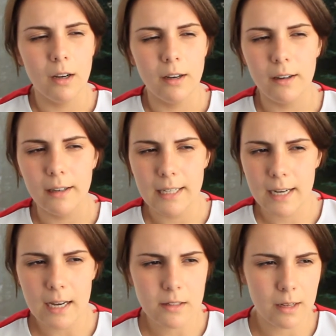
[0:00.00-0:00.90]
а,
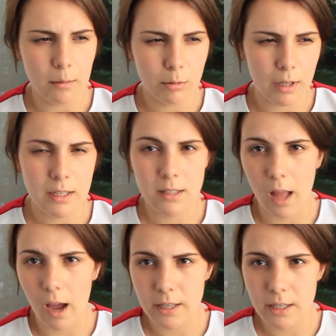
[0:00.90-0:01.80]
лекарств, как будто, я не
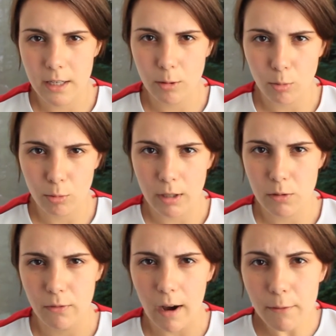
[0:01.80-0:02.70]
знаю, они едут
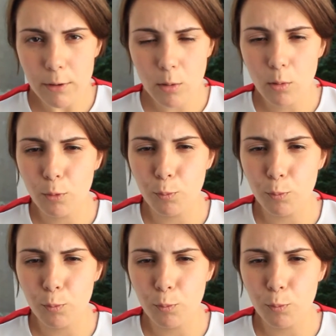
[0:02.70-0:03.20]
куда-нибудь в Африку,